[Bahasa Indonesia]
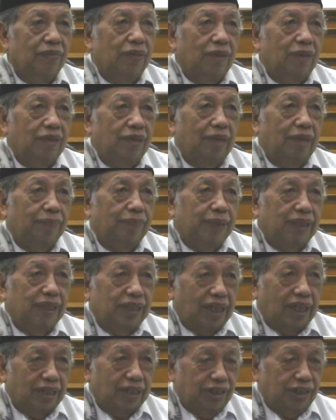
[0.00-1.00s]
Yang
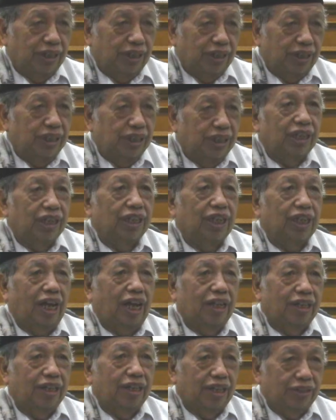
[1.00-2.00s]
pintar sendiri,
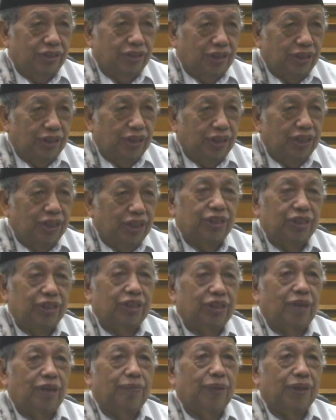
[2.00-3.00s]
kaya sendiri,
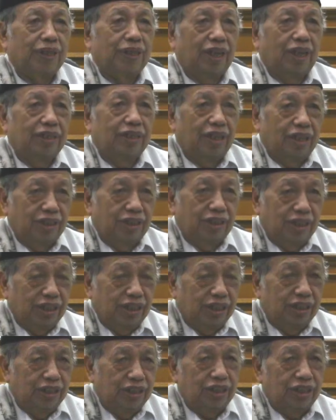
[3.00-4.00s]
jabatannya
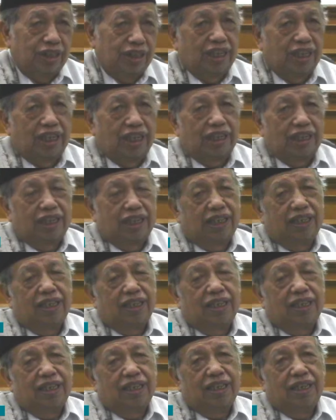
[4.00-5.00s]
tinggi sendiri.
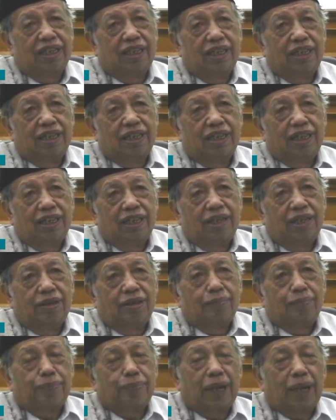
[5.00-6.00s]

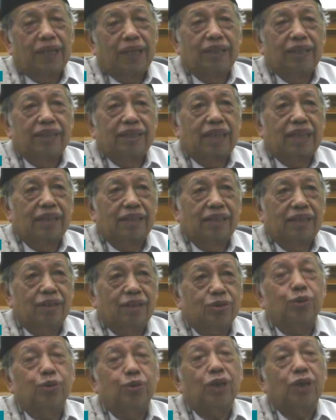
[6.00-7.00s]
Pantang
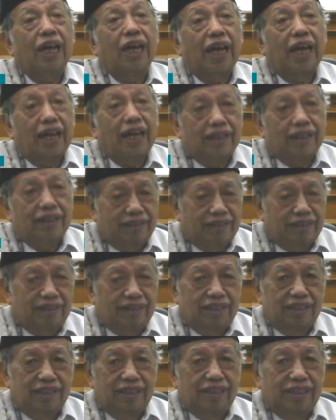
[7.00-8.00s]
kekurangan,
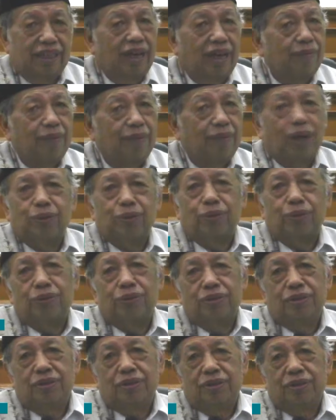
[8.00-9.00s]
tidak mau.
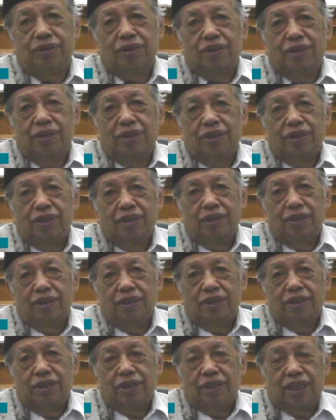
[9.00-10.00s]

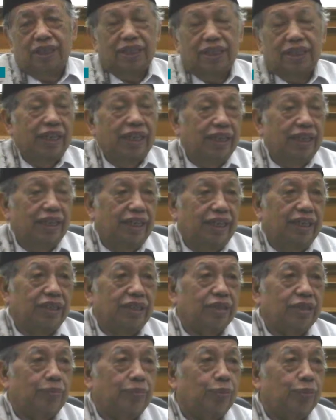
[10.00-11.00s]
Kita ini
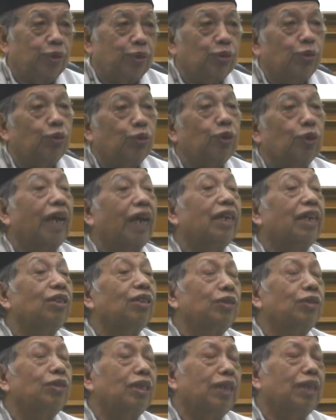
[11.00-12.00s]
disebut kurang
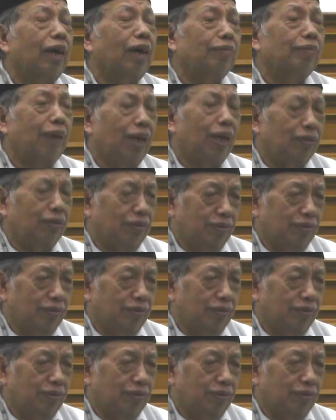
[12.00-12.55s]
itu tidak mau.